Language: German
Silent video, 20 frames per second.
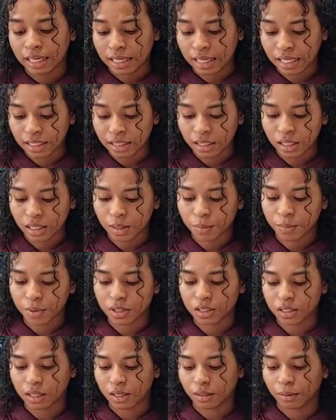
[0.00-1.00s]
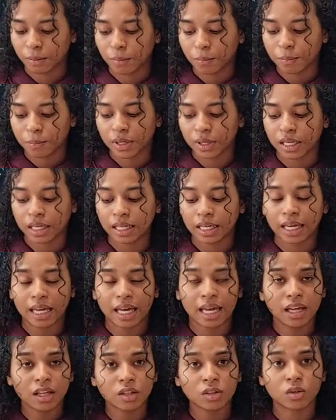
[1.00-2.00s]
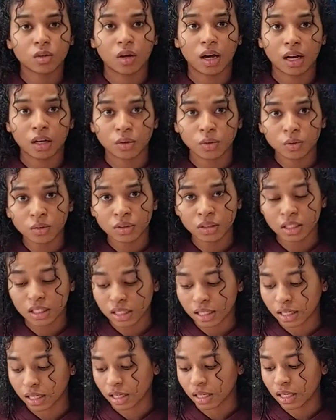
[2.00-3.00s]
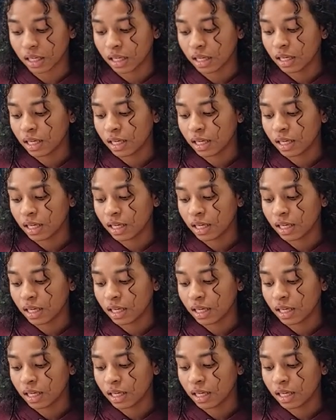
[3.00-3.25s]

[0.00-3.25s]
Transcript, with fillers: ¿Qué tiene que pasar para que esto algún día